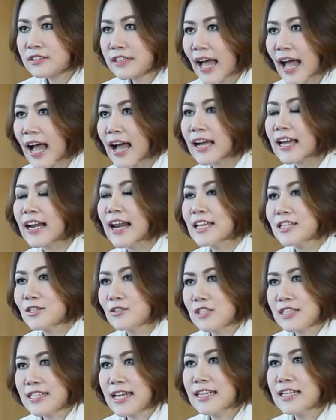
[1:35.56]
ถ้าใครส
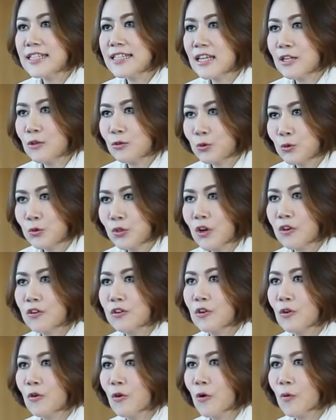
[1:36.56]
นใจที่จะลงทุนคอน
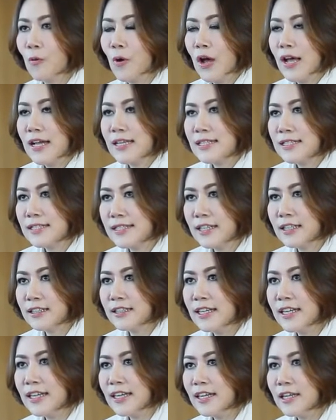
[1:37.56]
โด สิ่ง
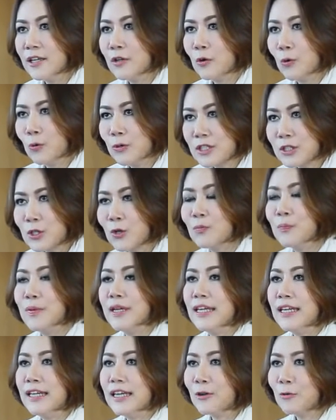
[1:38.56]
ที่คุณจะต้อง
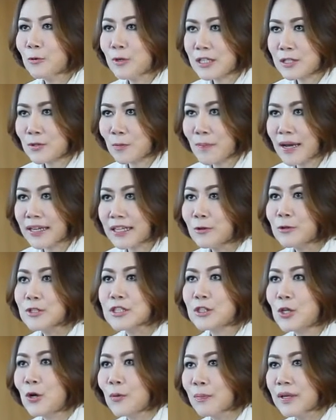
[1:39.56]
มีและคุณสมบัติที่คุณ
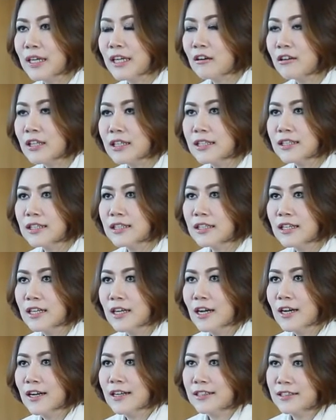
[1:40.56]
จะต้องมีก็คือ
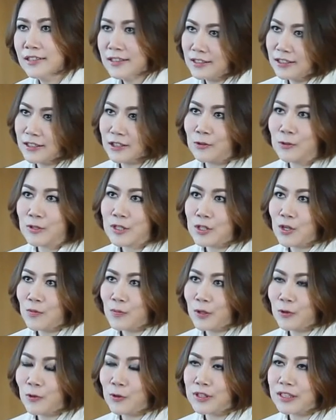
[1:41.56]
1. คุณจะต้อง
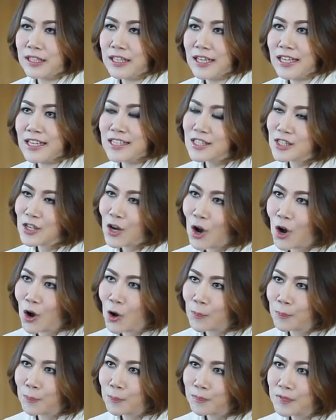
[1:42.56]
เป็นคนที่ชอบ
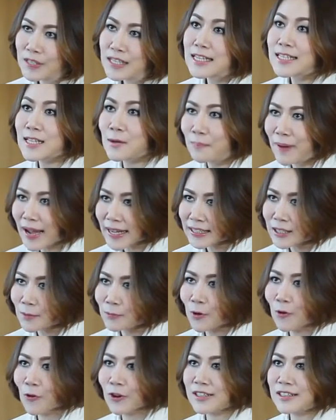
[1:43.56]
ที่จะสัมพันธ์กับ
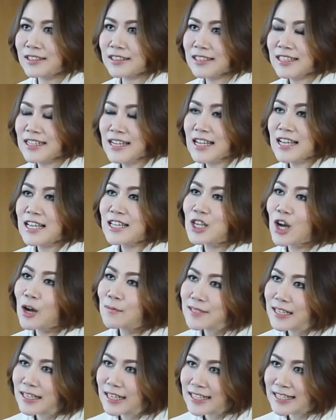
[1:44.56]
คน ชอบ
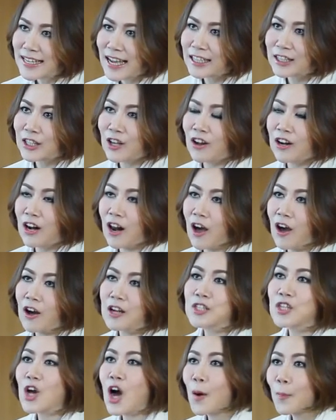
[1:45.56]
เจรจาต่อรอง
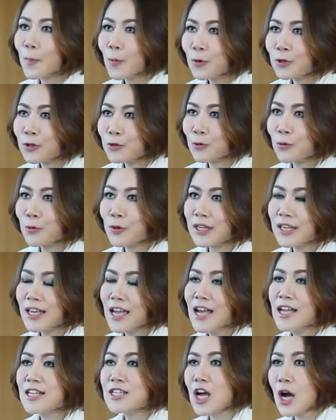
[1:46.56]
ชอบพูดคุย
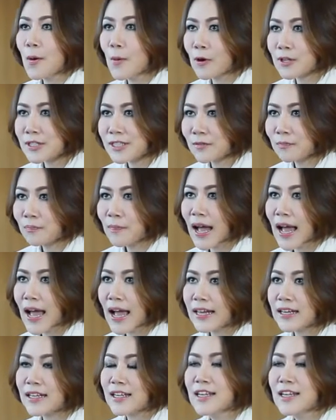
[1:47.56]
ชอบออกจากบ้าน